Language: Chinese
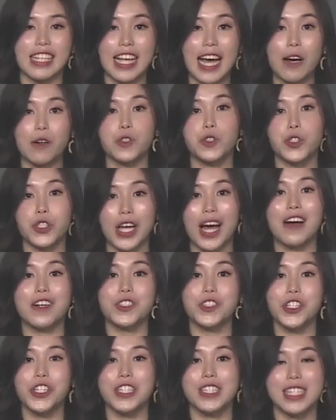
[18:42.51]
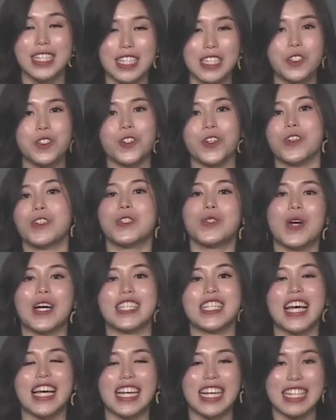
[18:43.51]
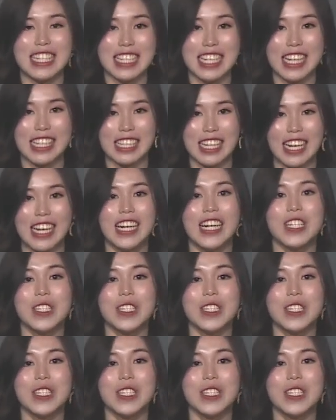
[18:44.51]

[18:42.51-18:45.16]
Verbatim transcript: 要需要去咨询专业意见的。